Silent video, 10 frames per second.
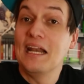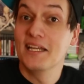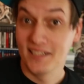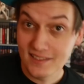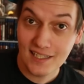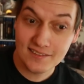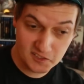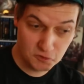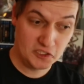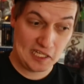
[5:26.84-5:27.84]
allerdings hat
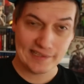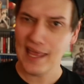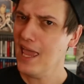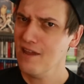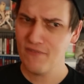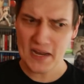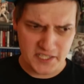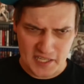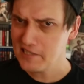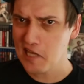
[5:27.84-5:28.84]
sich so gedacht, ey,
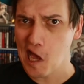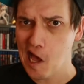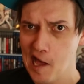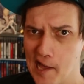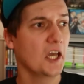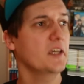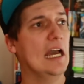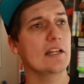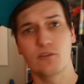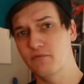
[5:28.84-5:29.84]
Vendetta! Die
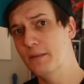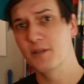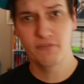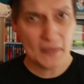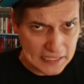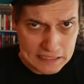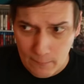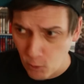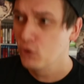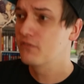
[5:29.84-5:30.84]
Kirche hat so viel mit Frieden
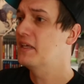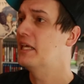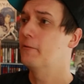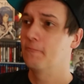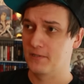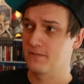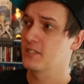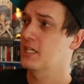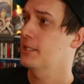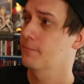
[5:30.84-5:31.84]
am Hut wie, was
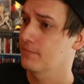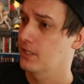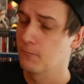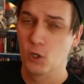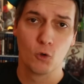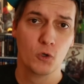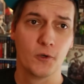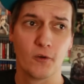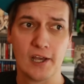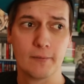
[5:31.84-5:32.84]
weiß ich, Kim
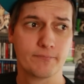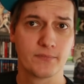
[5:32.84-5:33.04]
Jong-un oder